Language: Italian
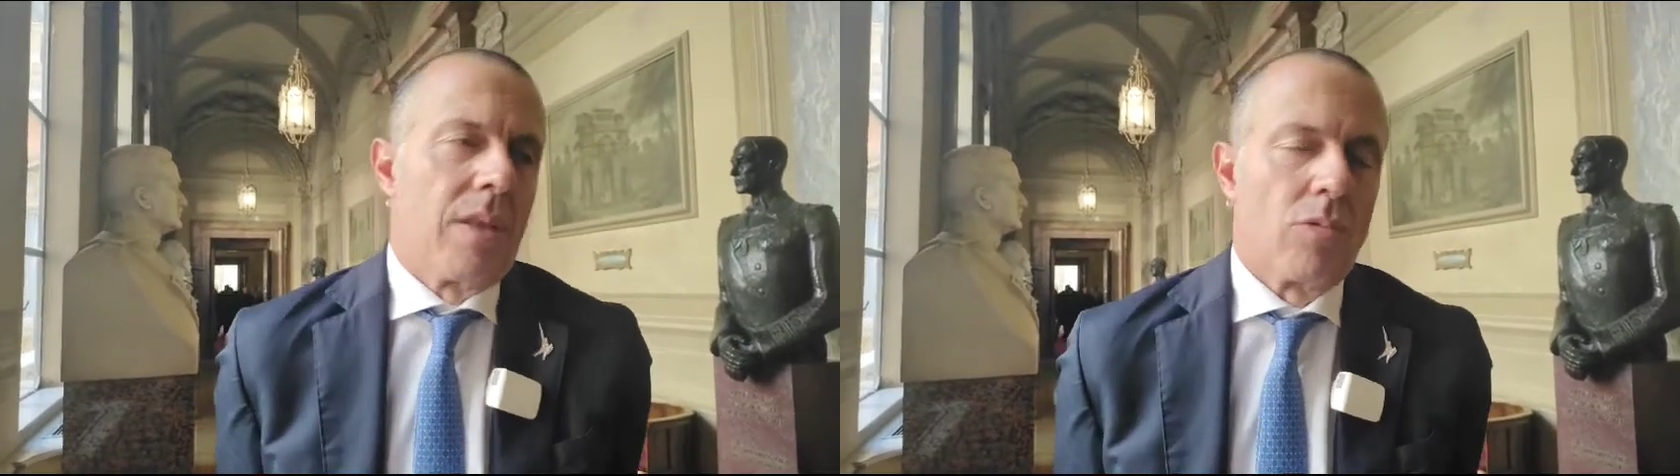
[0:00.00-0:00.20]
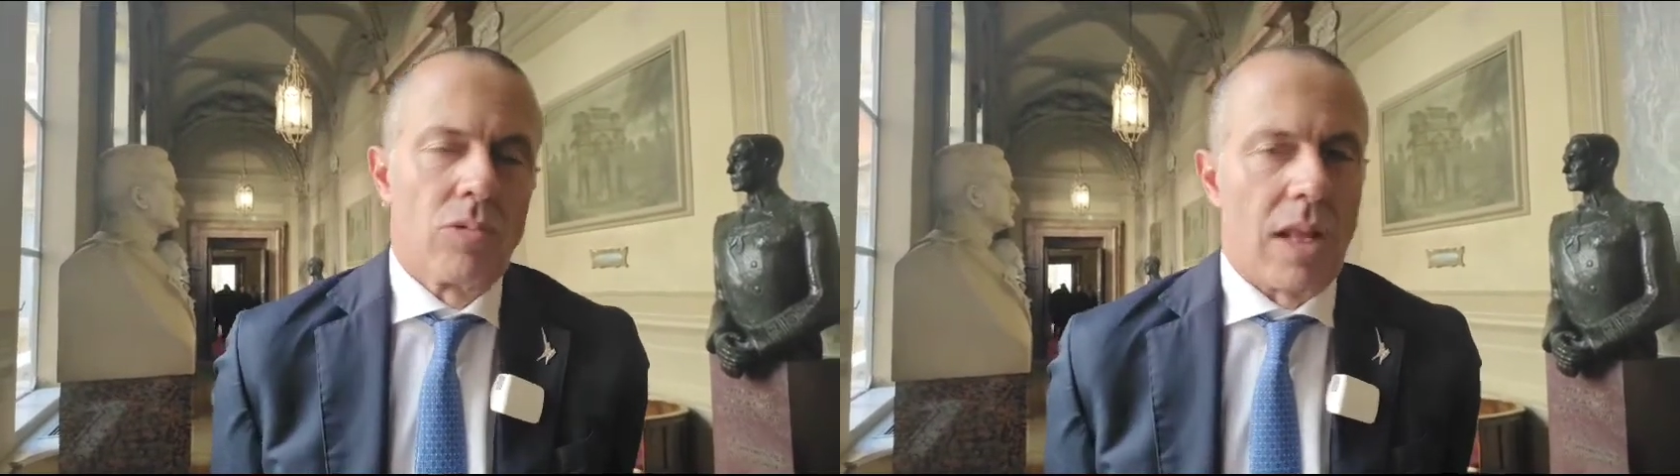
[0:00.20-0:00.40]

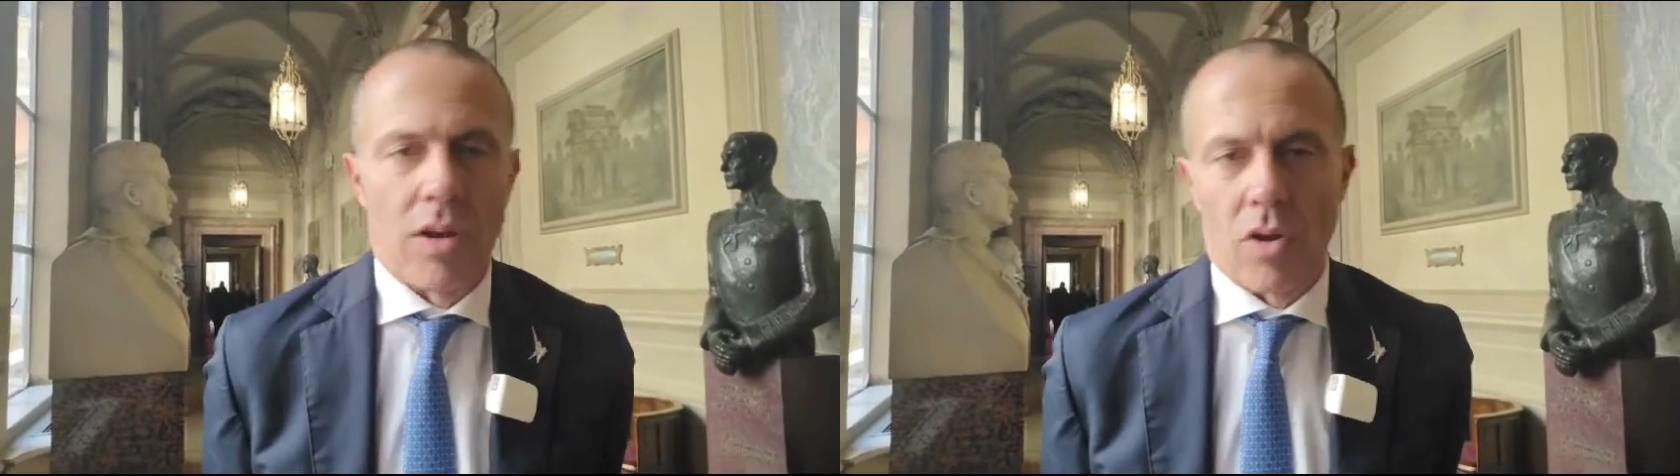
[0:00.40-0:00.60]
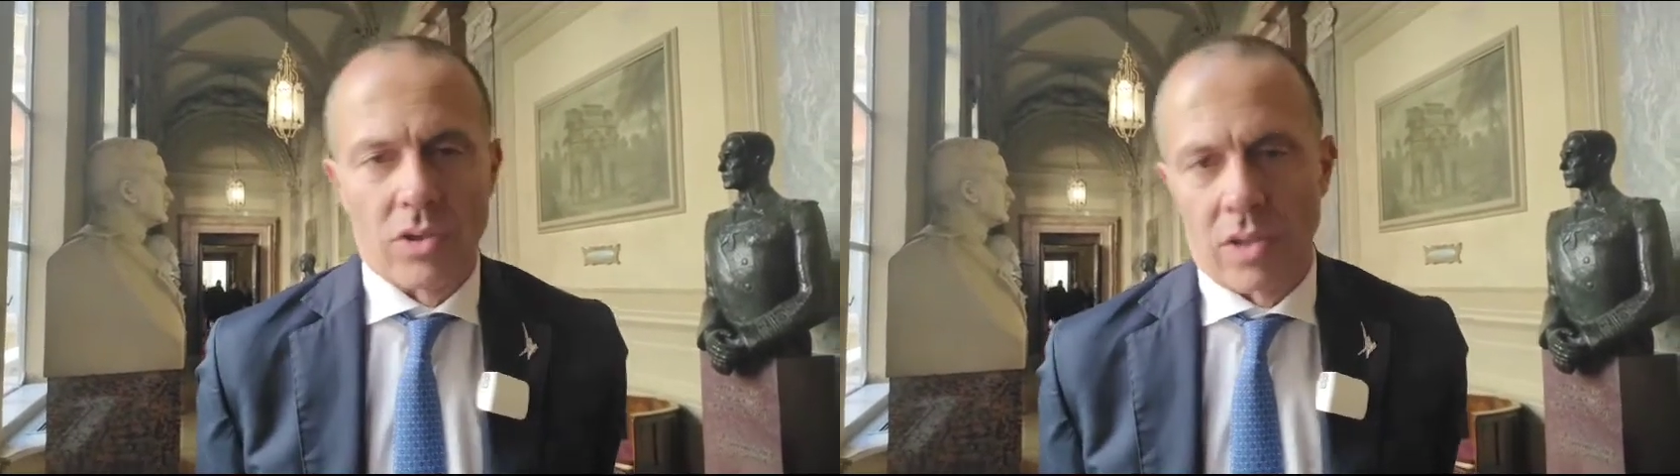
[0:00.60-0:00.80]
tutta la
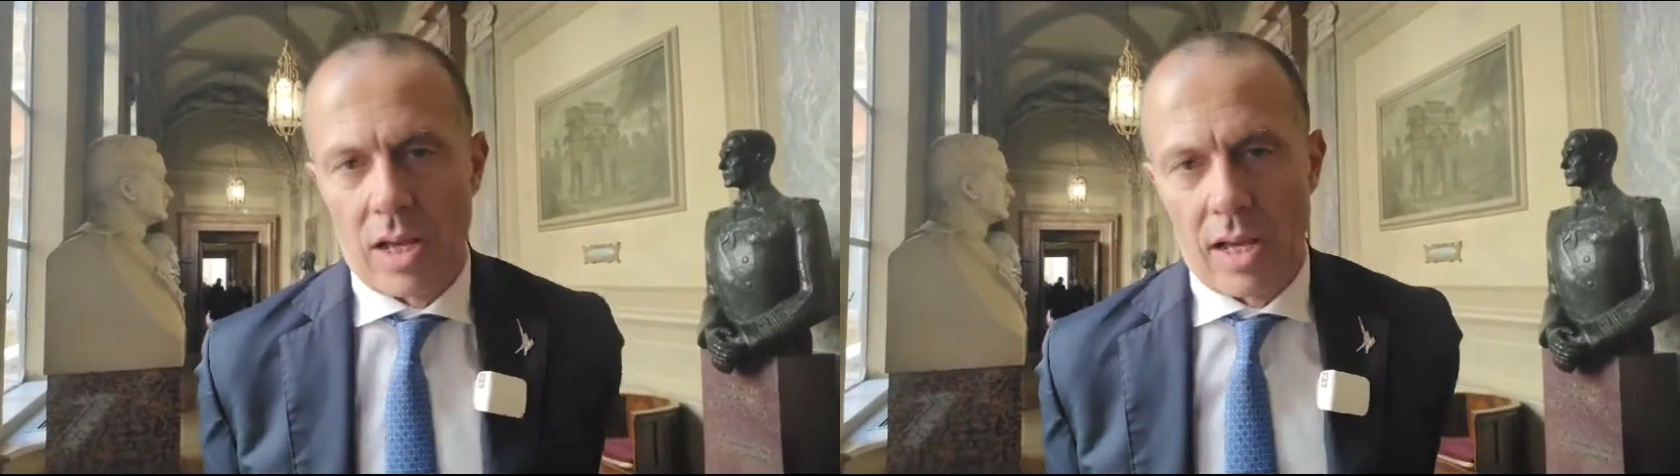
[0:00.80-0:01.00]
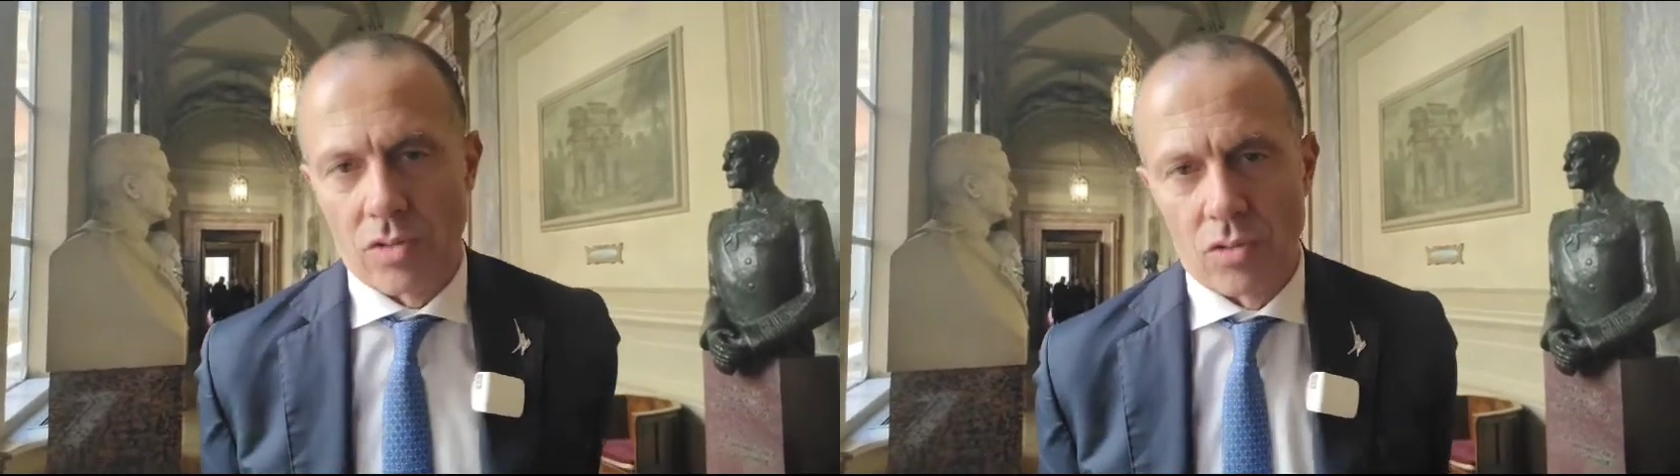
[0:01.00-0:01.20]

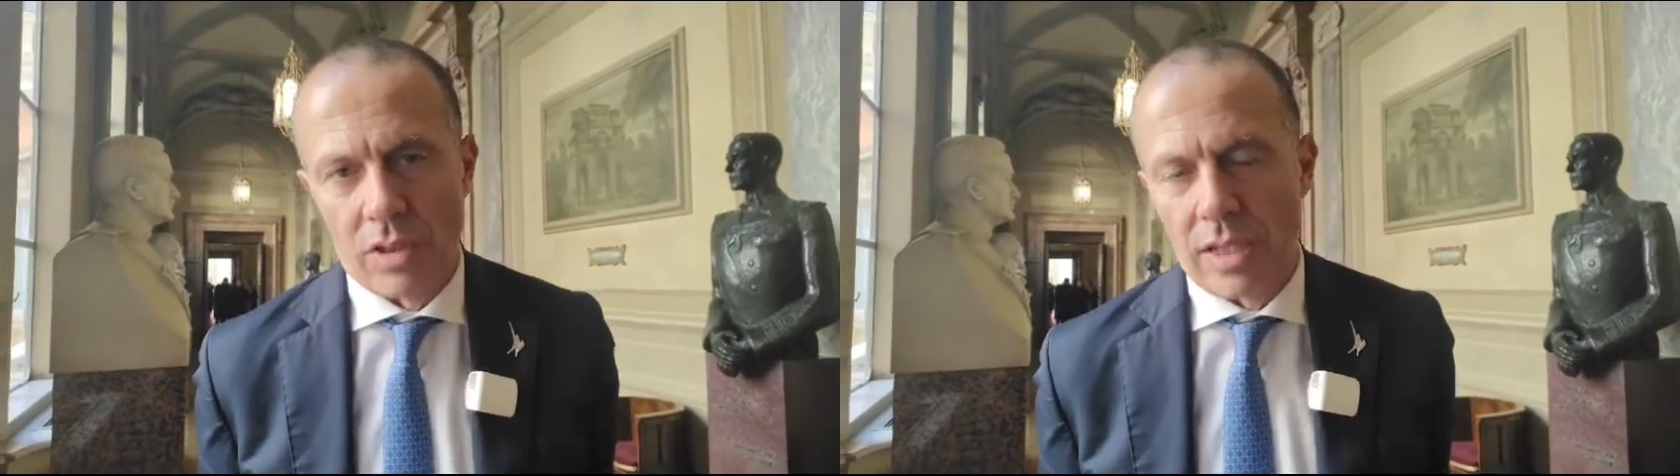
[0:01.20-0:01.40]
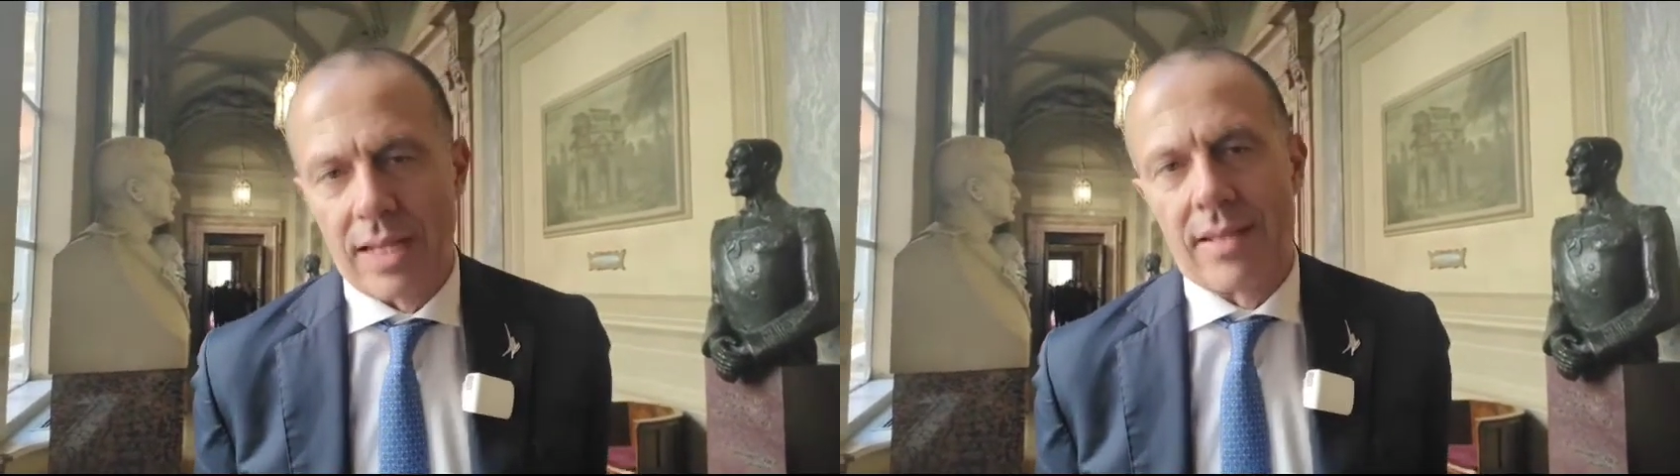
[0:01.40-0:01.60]
nostra
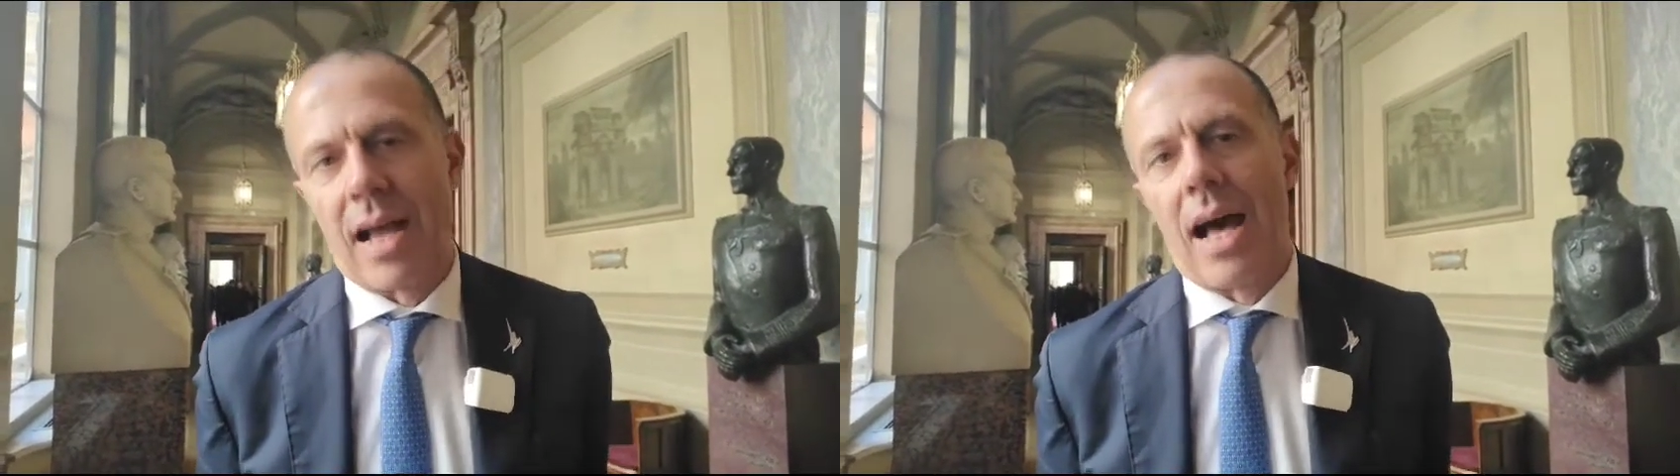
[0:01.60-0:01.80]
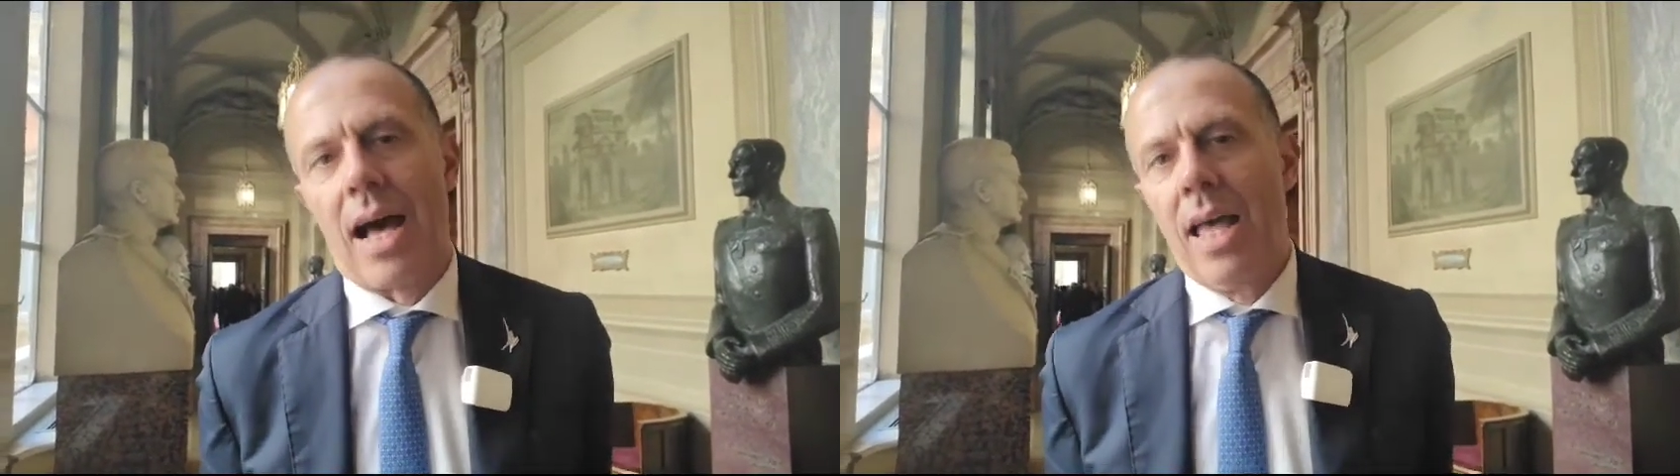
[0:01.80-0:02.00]
solidarietà